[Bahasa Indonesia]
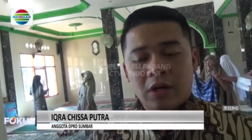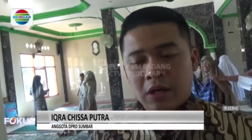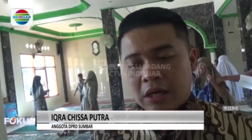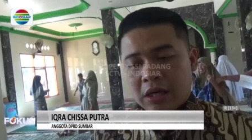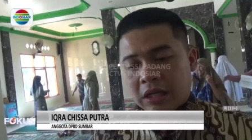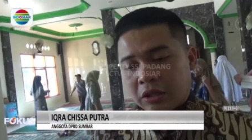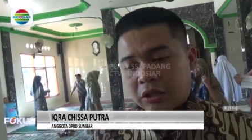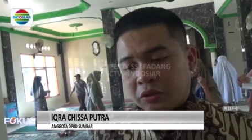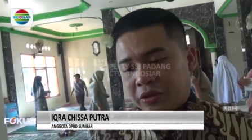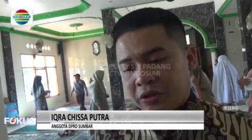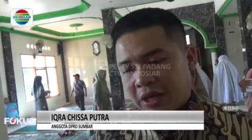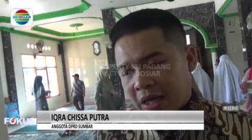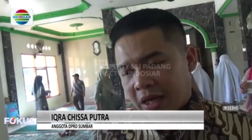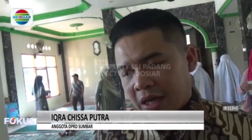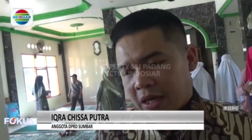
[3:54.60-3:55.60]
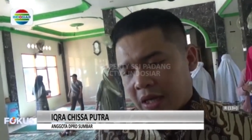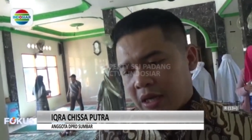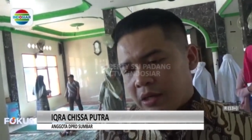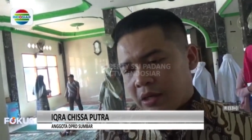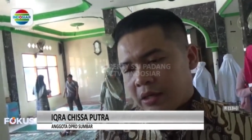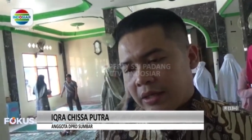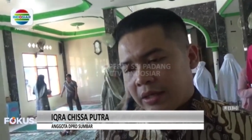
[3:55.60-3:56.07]
tentunya
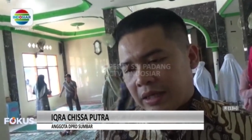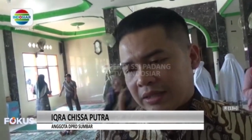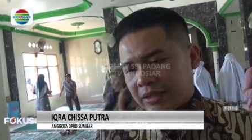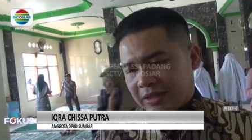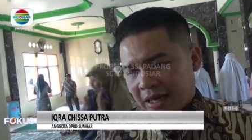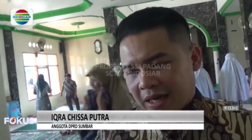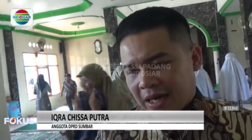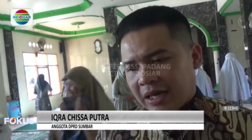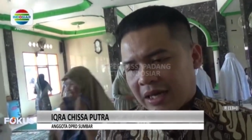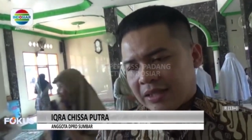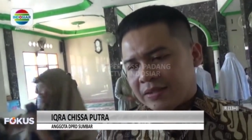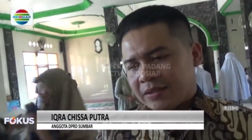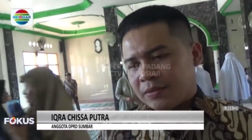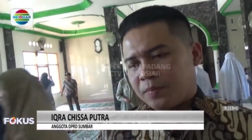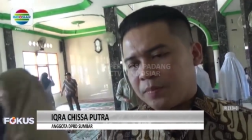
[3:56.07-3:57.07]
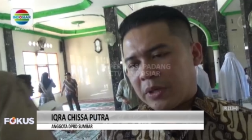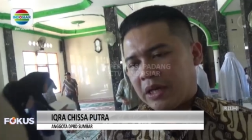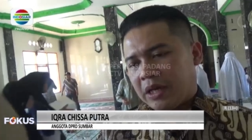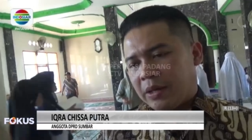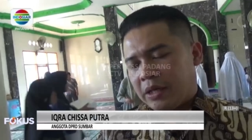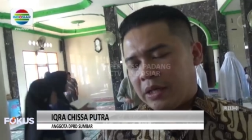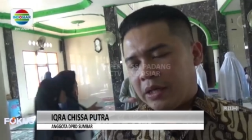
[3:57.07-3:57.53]
yang jelas
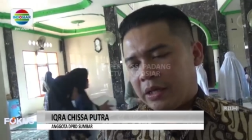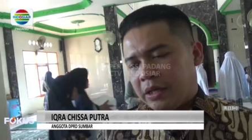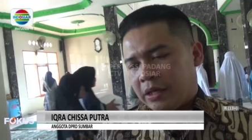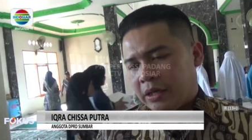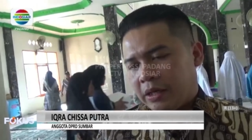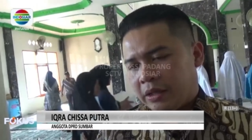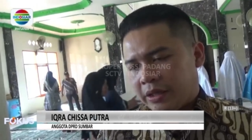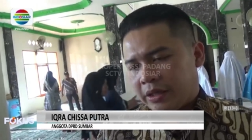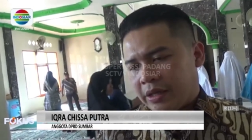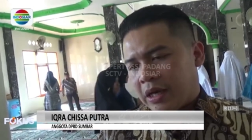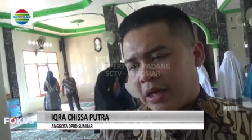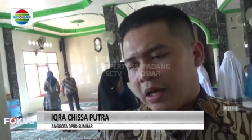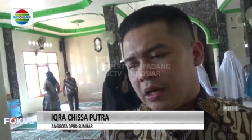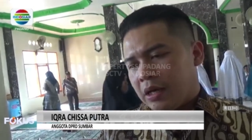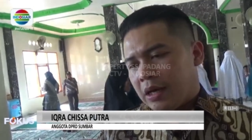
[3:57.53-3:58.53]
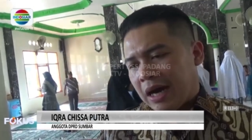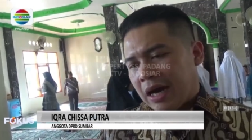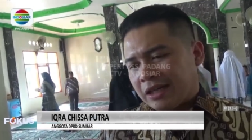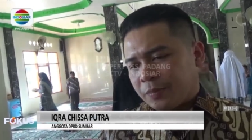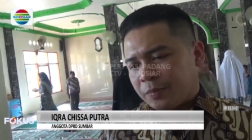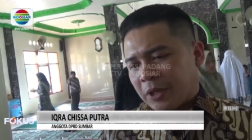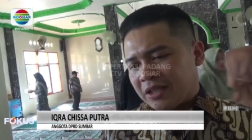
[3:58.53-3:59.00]
pada intinya
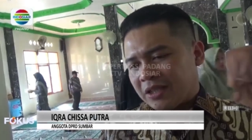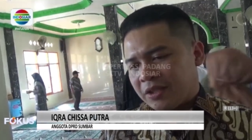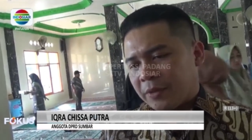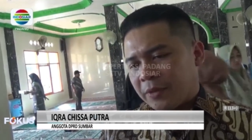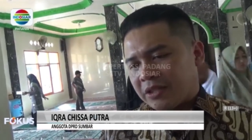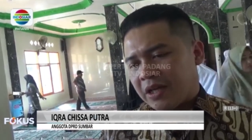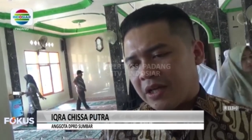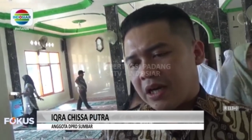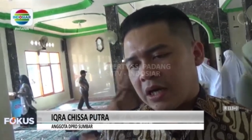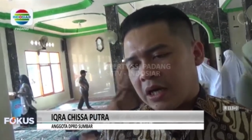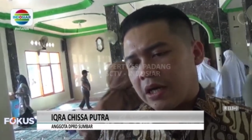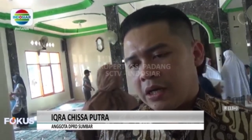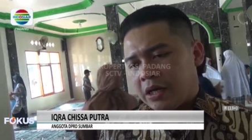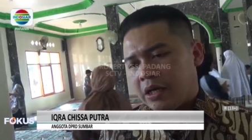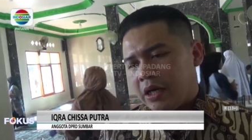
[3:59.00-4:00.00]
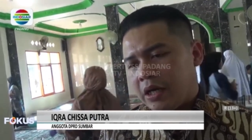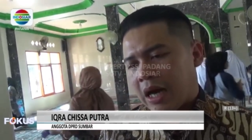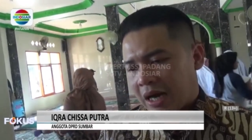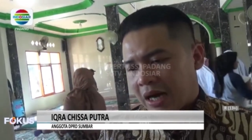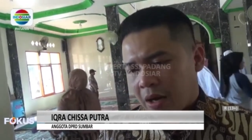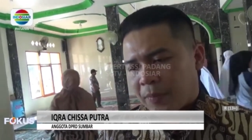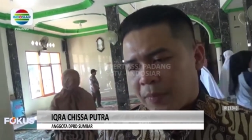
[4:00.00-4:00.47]
aspirasi masyarakat ini
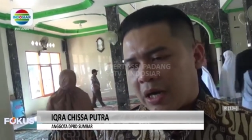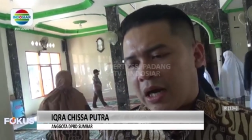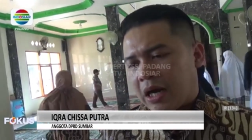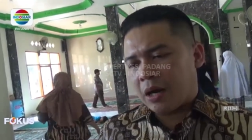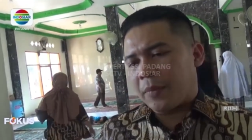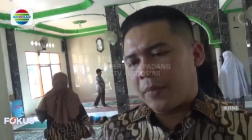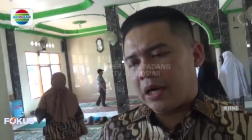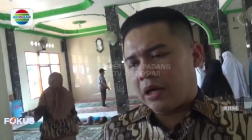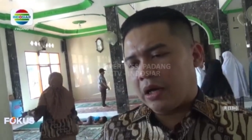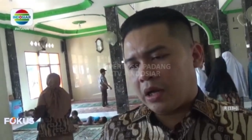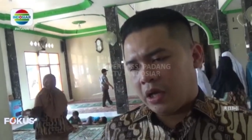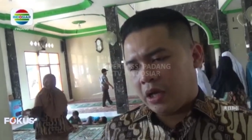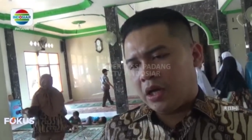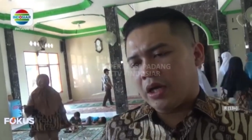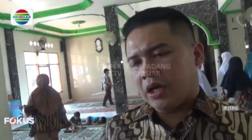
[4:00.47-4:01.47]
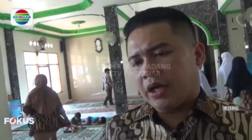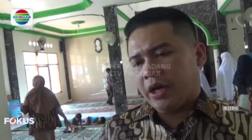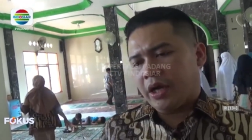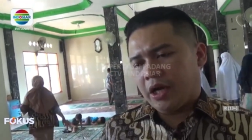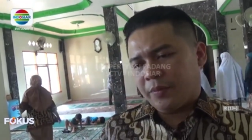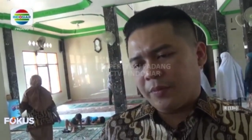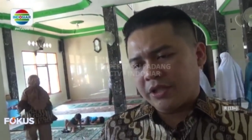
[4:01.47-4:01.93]
harapan-harapan dan
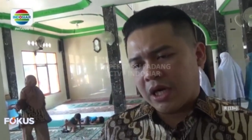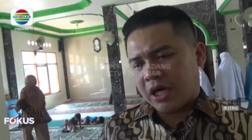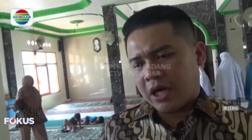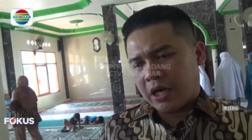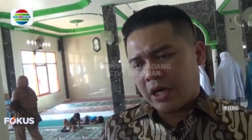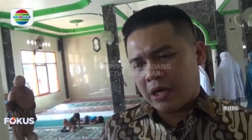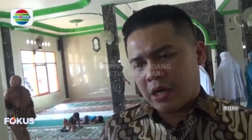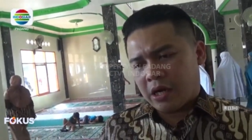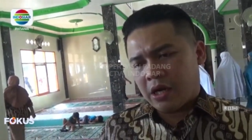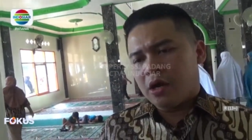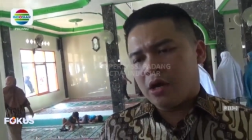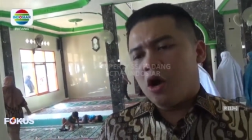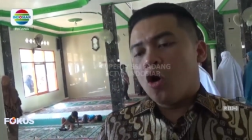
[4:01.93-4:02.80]
keinginan-keinginan masyarakat ini